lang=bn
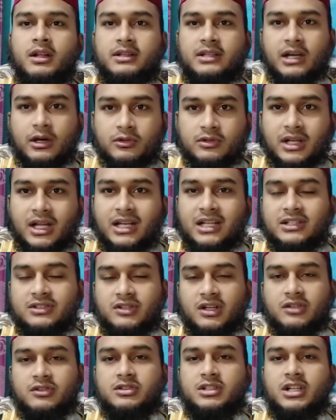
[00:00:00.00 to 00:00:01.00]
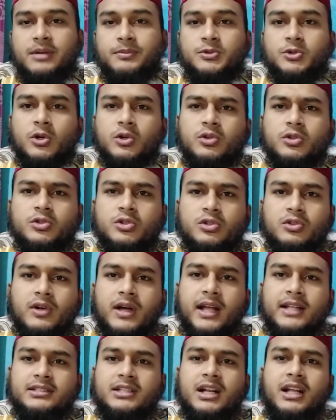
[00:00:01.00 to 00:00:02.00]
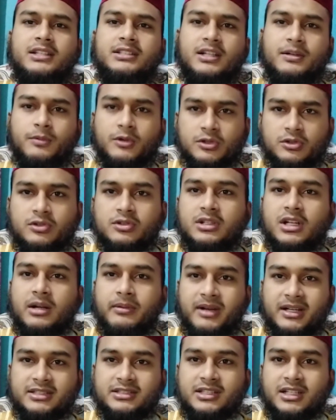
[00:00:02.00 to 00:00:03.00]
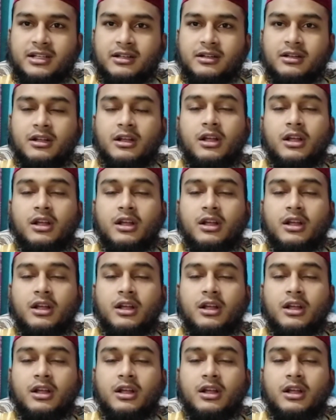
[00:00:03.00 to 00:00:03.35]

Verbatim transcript: দাউদ আলি সালাতাম শত শত হাজার হাজার বছর তারা বাঁচতেন